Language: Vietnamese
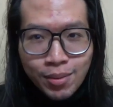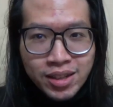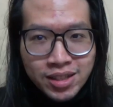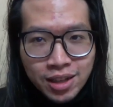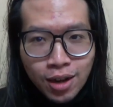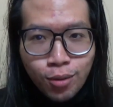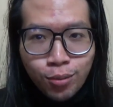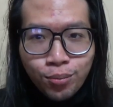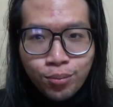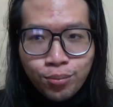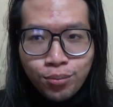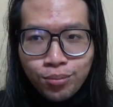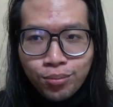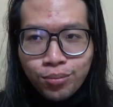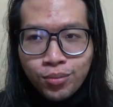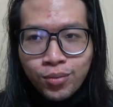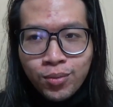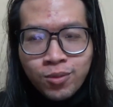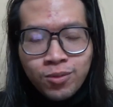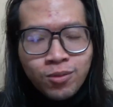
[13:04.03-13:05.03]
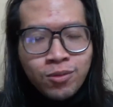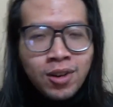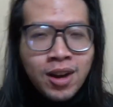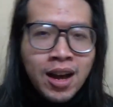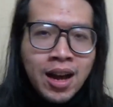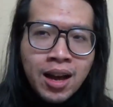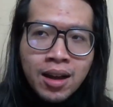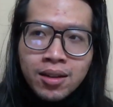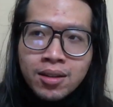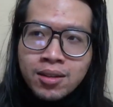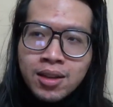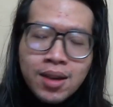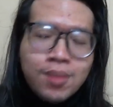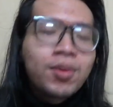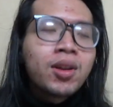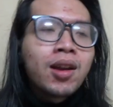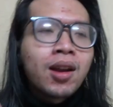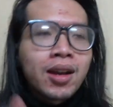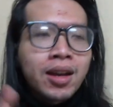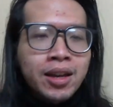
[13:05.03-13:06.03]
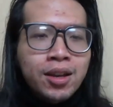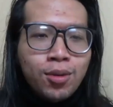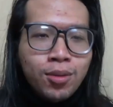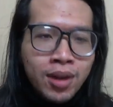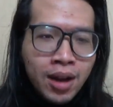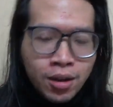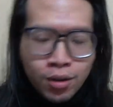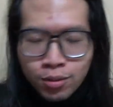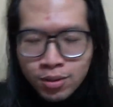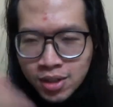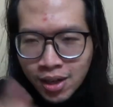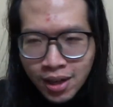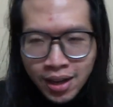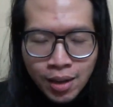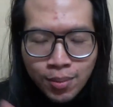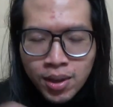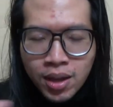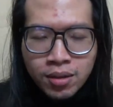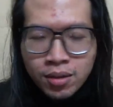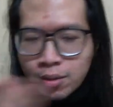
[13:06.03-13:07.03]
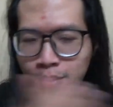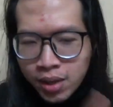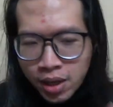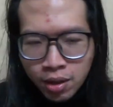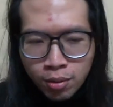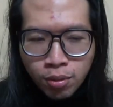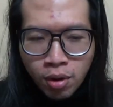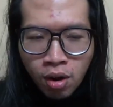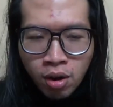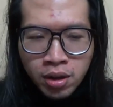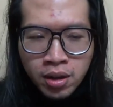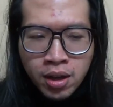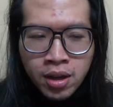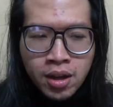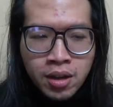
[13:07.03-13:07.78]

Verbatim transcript: bên trong và thêm nữa là cái hiệu năng cũng rất là khác biệt nhưng mình không nói